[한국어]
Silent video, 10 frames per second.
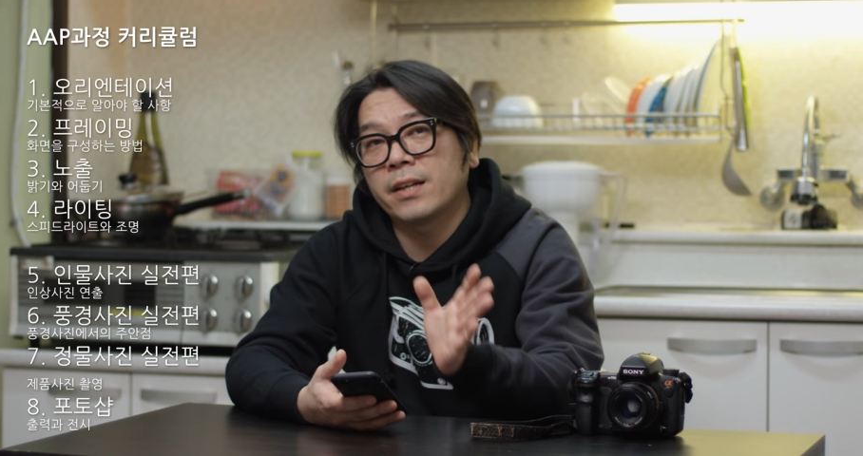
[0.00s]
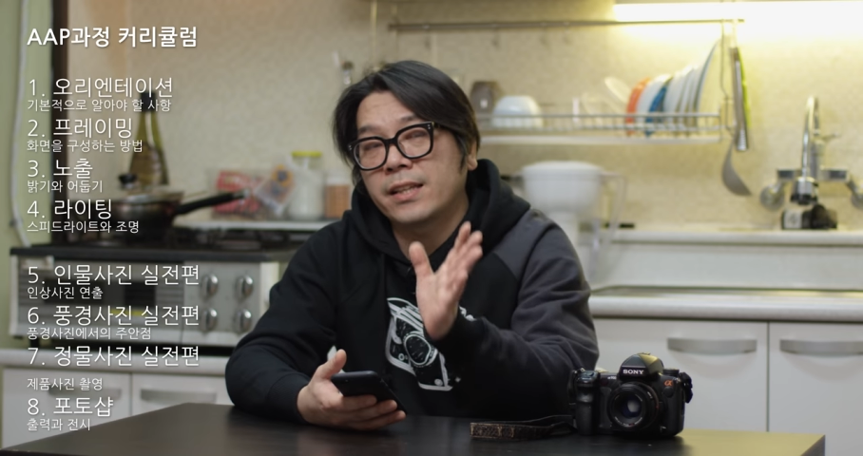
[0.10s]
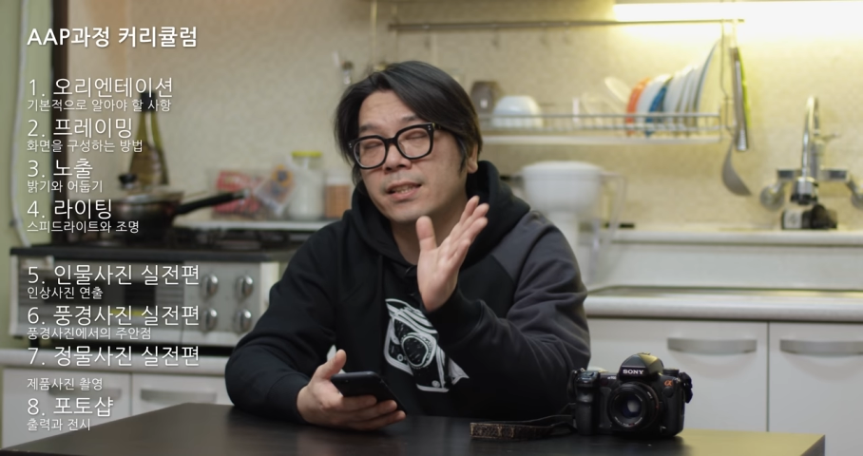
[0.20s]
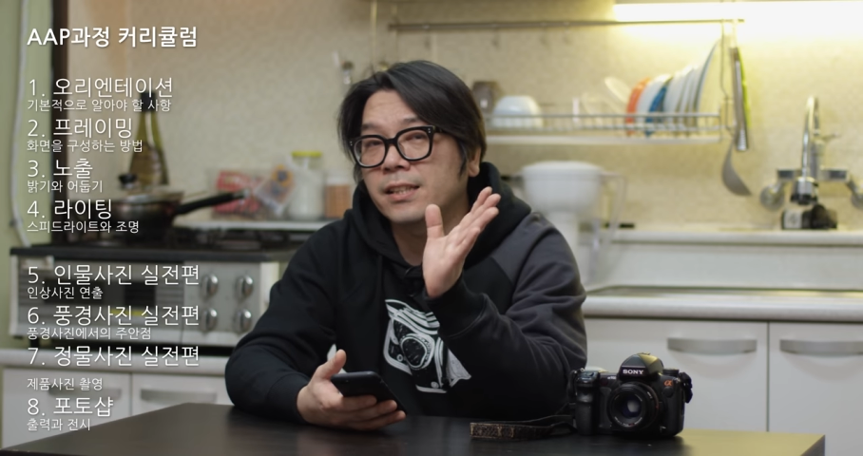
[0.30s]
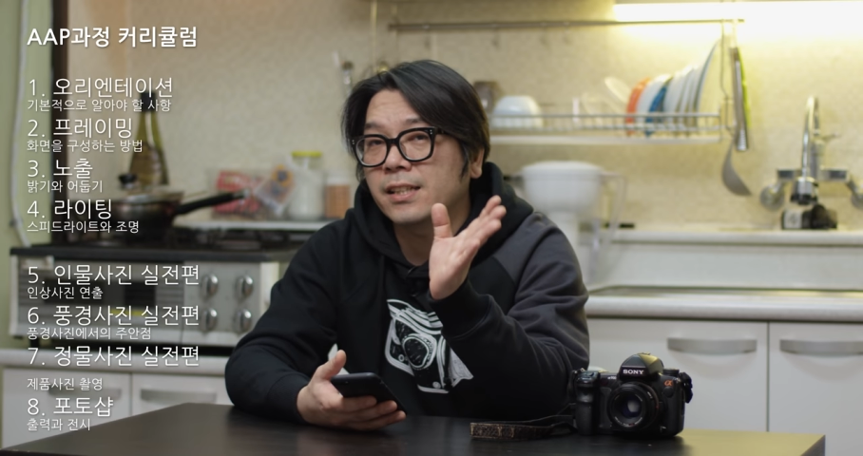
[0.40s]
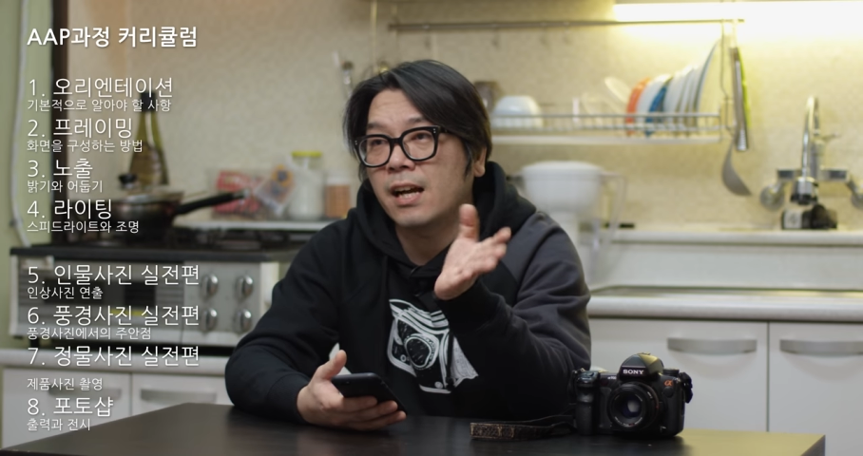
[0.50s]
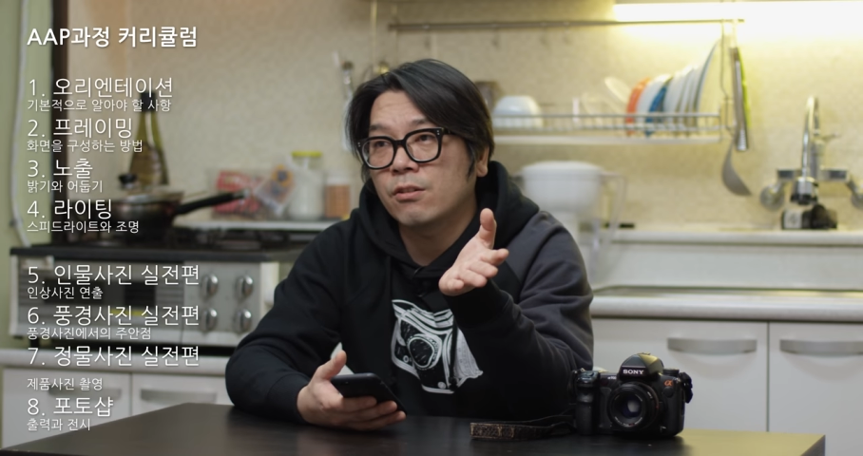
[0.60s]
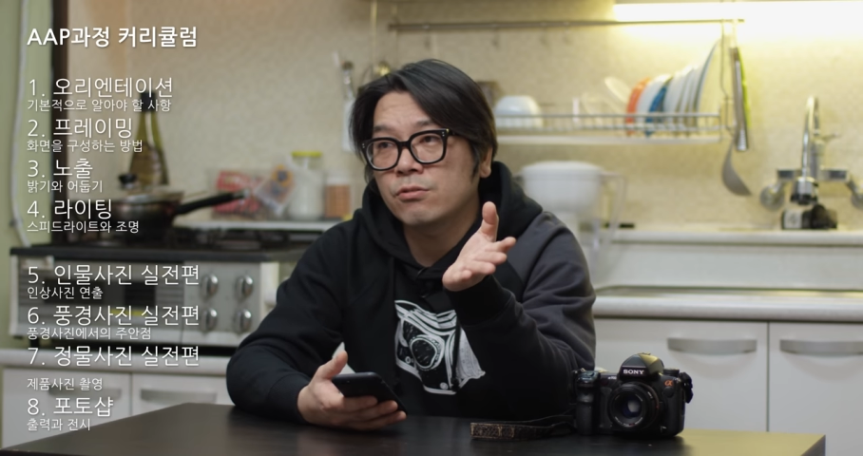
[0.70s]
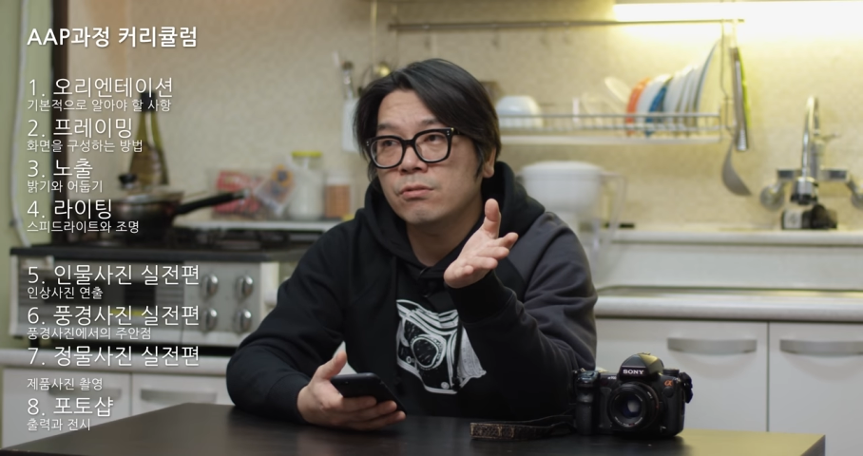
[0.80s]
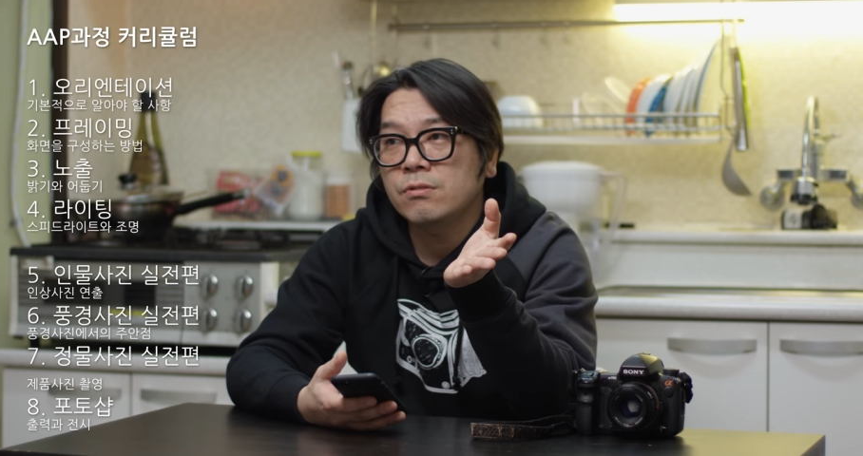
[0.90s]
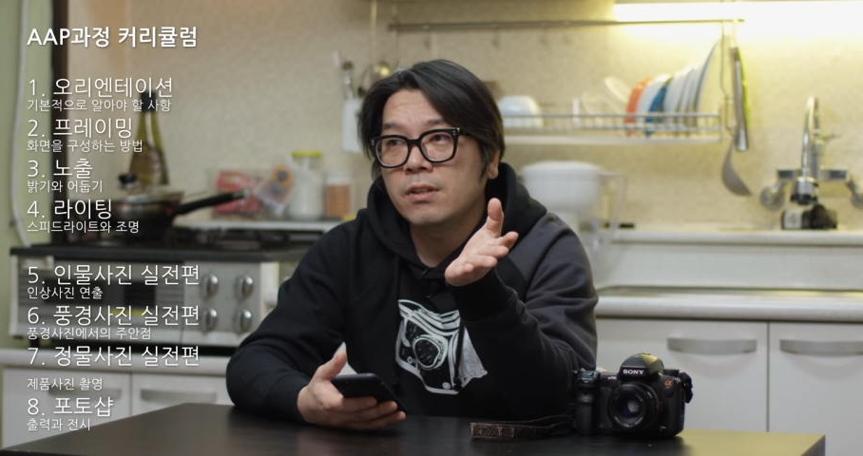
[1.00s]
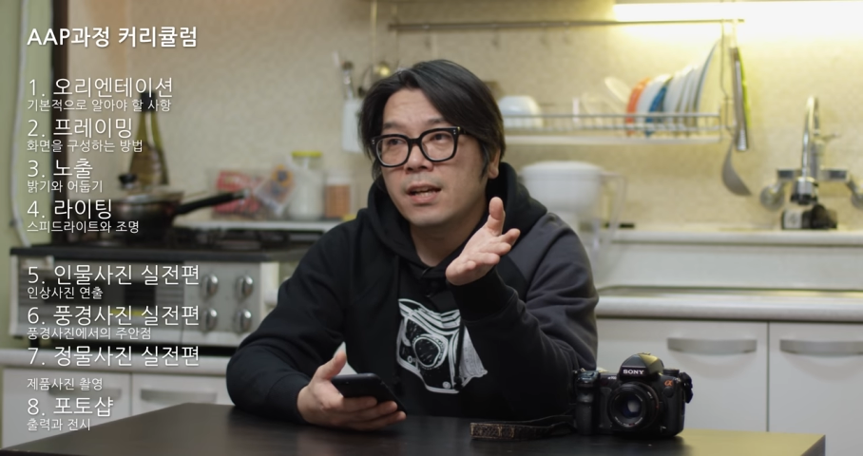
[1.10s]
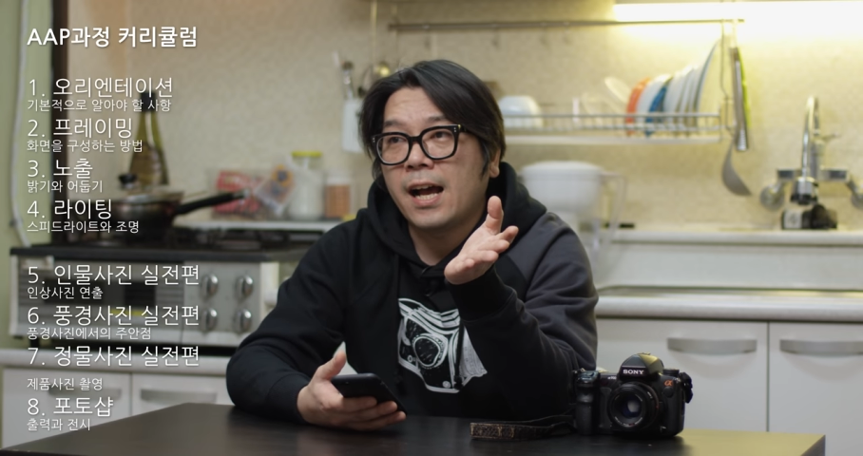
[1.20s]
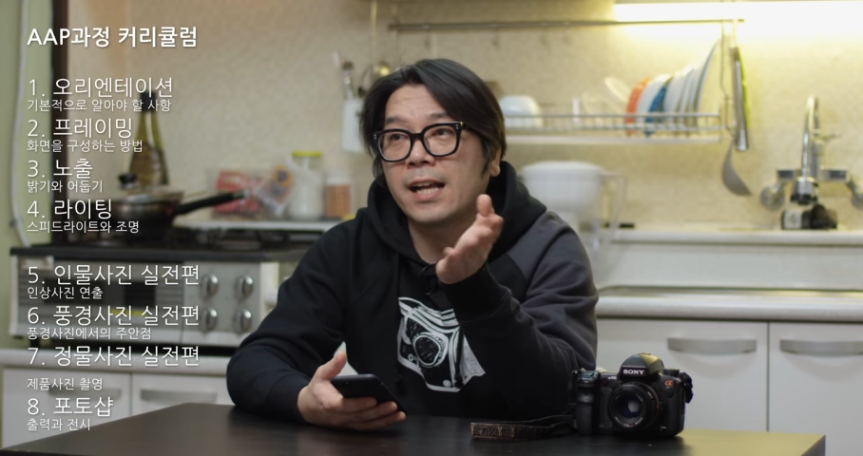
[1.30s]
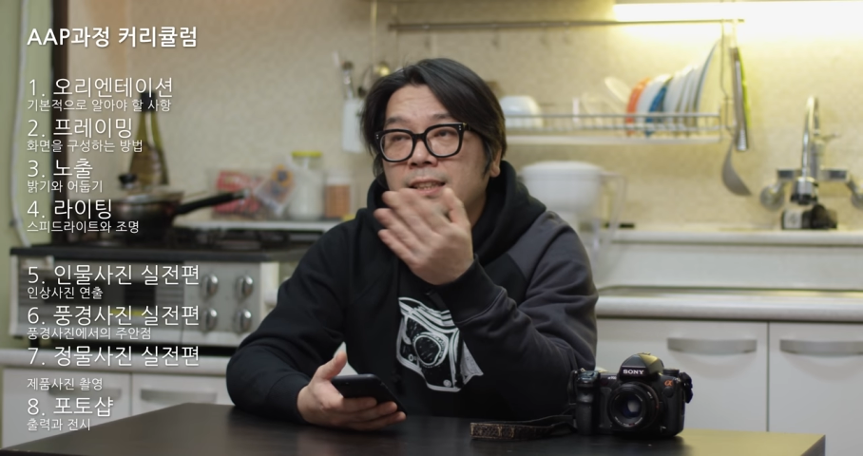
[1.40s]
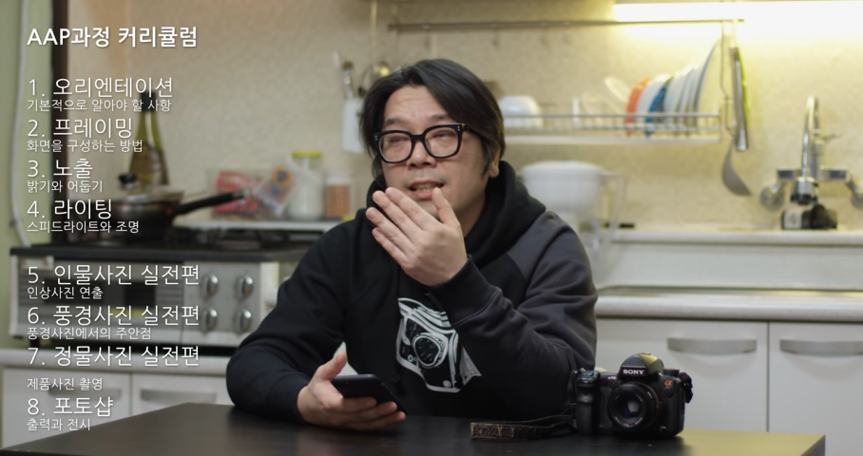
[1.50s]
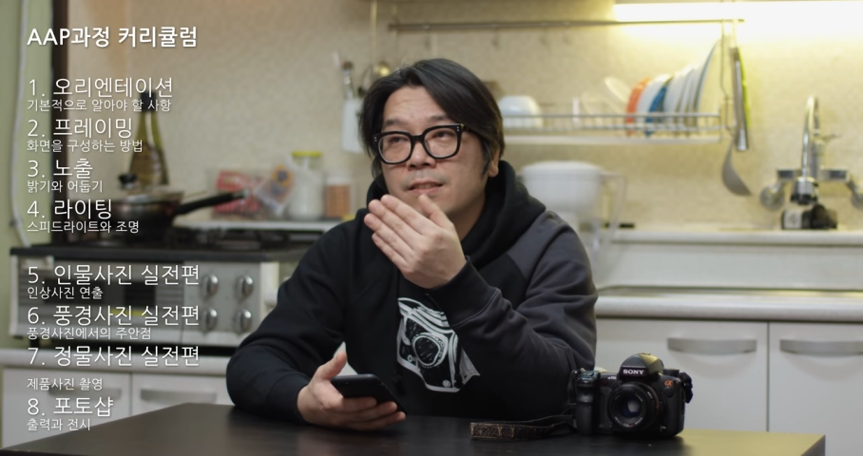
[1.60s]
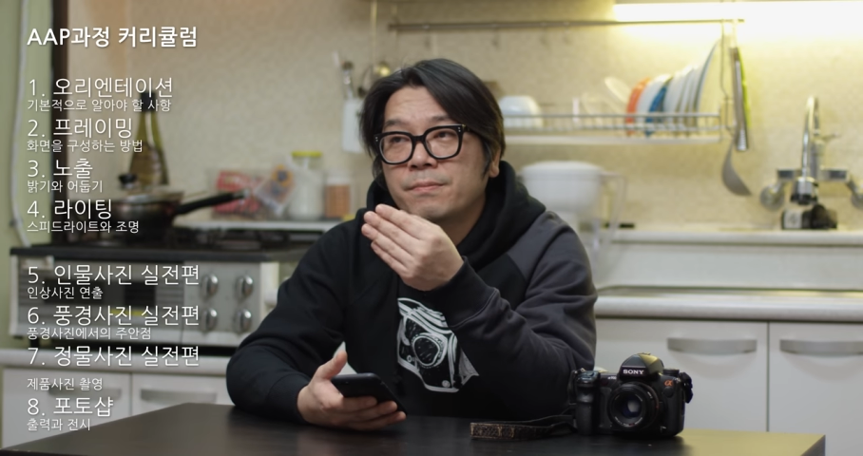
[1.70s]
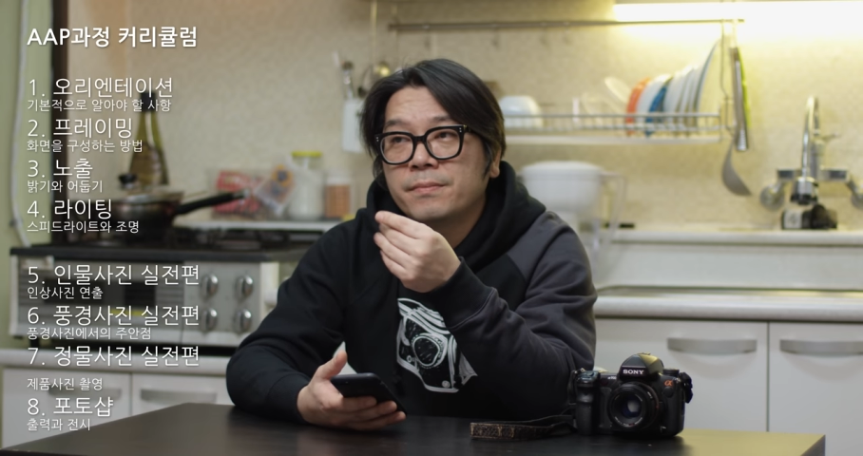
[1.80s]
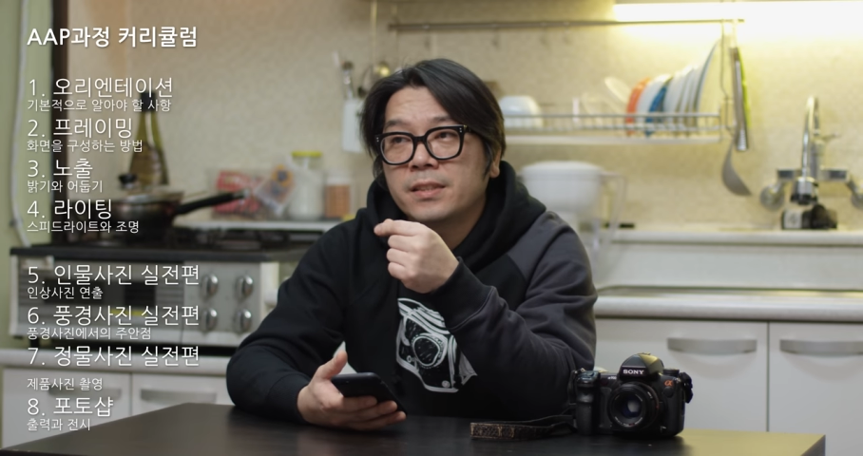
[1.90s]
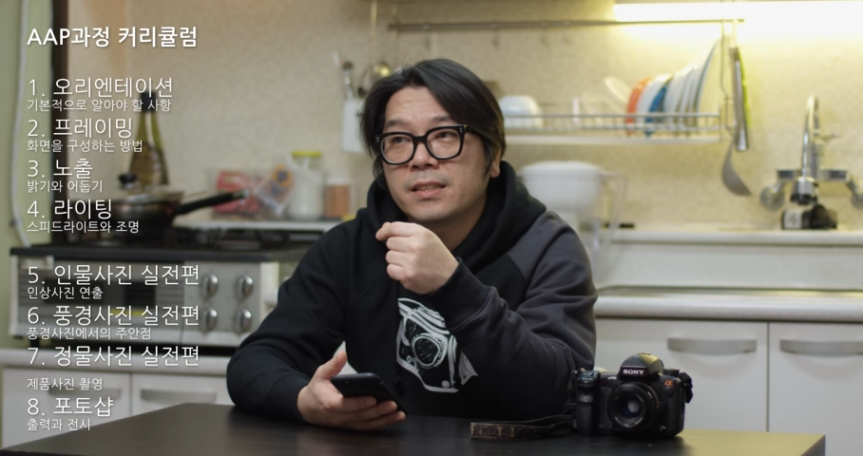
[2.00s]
라이팅을 가고, 아니다 싶으면